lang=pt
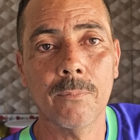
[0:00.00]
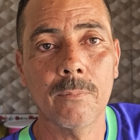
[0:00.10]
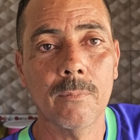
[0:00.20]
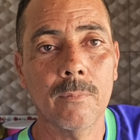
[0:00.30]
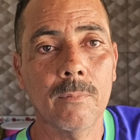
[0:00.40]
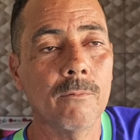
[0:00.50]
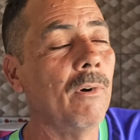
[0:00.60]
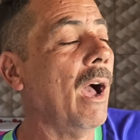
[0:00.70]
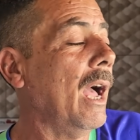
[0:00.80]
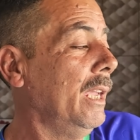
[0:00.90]
Eita,
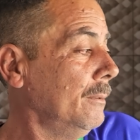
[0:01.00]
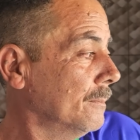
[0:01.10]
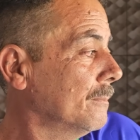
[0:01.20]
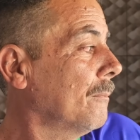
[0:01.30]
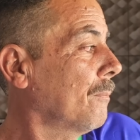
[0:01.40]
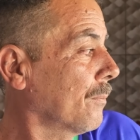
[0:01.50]
Eita a equipe do